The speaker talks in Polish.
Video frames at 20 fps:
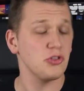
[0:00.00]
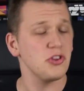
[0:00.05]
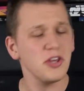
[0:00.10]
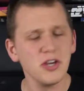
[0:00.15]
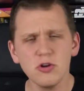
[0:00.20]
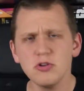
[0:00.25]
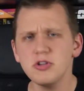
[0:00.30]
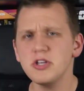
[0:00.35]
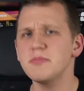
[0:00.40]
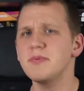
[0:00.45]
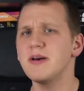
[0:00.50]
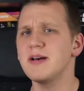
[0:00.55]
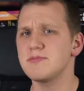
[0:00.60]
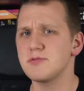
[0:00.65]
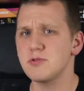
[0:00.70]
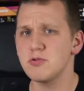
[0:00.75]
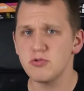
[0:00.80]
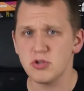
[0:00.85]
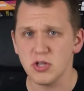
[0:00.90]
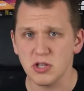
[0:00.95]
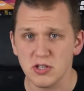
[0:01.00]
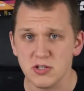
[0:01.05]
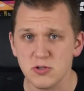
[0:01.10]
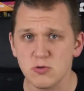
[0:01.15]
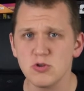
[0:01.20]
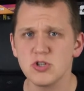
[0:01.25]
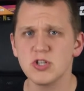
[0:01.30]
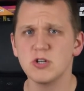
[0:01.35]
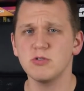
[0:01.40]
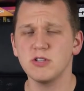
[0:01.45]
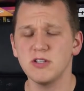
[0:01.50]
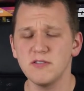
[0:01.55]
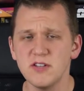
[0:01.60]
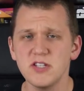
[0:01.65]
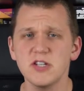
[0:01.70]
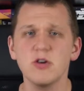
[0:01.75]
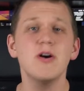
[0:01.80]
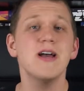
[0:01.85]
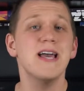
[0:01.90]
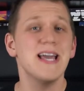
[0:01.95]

Nikt o nich by absolutnie nie słyszał, nie wiedział,